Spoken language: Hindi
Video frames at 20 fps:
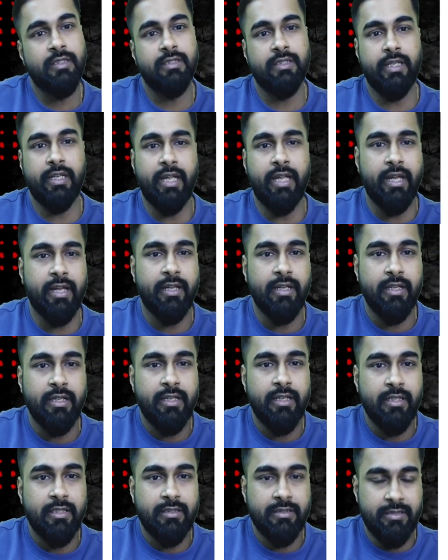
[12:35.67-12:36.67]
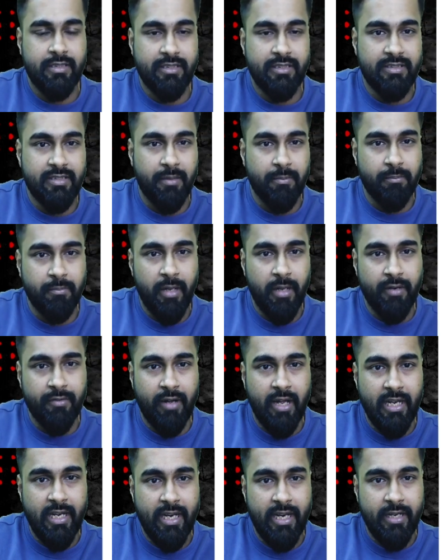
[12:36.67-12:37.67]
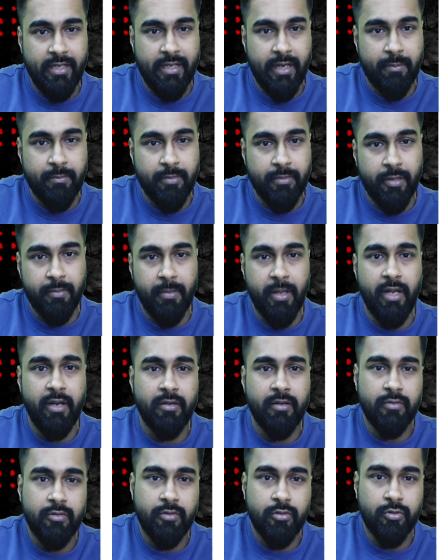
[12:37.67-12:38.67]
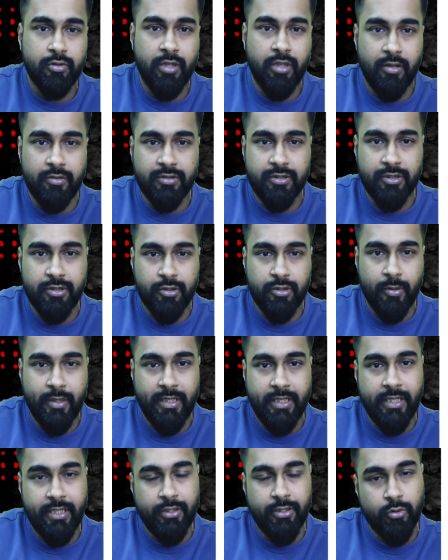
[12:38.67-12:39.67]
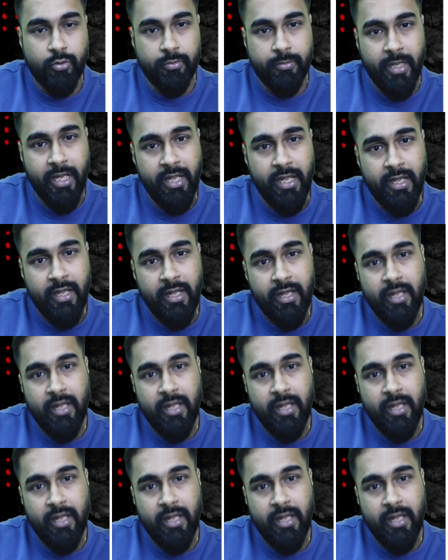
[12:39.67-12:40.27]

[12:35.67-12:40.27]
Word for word: ठीक है दिसंबर वाले अटेम्प्ट में 2022 में